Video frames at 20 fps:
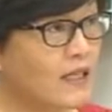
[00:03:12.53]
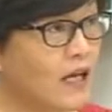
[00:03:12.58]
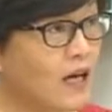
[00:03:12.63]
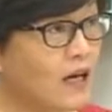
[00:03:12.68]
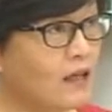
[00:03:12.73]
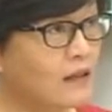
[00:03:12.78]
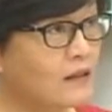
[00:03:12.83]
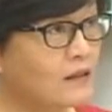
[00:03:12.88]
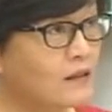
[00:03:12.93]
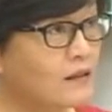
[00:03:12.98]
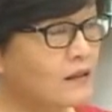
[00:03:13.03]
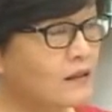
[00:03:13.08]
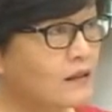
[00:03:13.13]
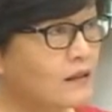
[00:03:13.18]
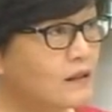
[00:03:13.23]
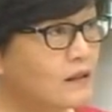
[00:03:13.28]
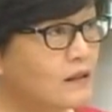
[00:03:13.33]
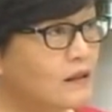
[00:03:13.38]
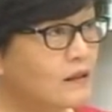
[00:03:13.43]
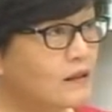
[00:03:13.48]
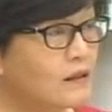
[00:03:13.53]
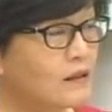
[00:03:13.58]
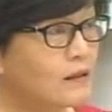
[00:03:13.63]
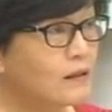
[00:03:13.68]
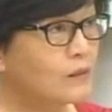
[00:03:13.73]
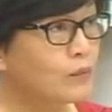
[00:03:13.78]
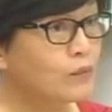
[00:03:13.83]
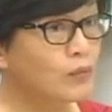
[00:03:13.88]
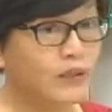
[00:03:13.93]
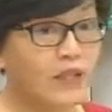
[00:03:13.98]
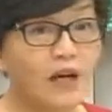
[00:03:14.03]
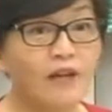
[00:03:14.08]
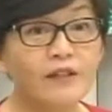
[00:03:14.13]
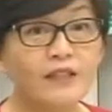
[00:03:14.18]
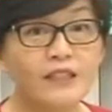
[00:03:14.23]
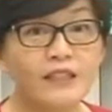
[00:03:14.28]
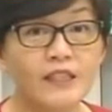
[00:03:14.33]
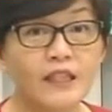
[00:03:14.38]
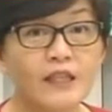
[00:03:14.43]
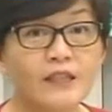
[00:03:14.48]
伤不到
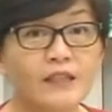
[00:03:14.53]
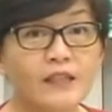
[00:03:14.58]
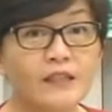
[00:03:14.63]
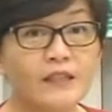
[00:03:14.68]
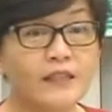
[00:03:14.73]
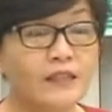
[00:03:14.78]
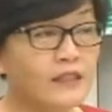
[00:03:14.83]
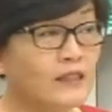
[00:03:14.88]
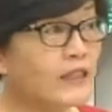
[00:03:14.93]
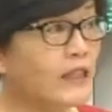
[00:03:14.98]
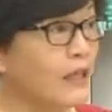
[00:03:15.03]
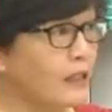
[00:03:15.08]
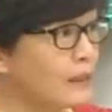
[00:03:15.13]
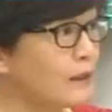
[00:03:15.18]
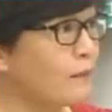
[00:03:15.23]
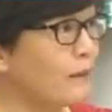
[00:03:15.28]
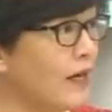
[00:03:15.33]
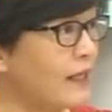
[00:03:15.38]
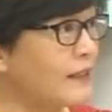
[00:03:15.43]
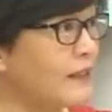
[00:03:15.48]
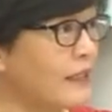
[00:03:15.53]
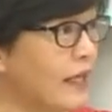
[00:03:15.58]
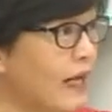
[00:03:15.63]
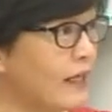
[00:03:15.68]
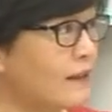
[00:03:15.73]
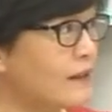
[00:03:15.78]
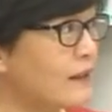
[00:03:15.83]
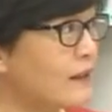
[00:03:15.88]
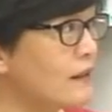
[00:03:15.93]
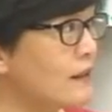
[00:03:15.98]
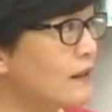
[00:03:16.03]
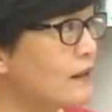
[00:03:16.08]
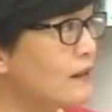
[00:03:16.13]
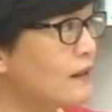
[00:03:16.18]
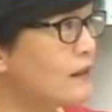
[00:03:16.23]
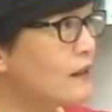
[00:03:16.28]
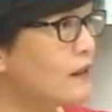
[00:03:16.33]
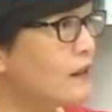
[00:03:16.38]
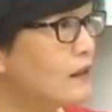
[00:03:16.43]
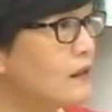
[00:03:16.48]
一千人，可是也是蛮惨的。
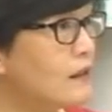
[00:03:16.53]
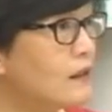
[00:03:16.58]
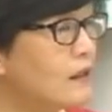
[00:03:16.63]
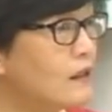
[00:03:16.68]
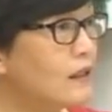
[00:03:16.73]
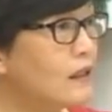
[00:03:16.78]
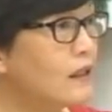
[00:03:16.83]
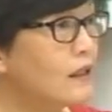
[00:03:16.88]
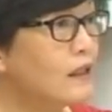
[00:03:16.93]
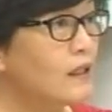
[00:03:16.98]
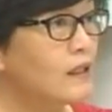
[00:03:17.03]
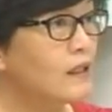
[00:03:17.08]
嗯嗯嗯。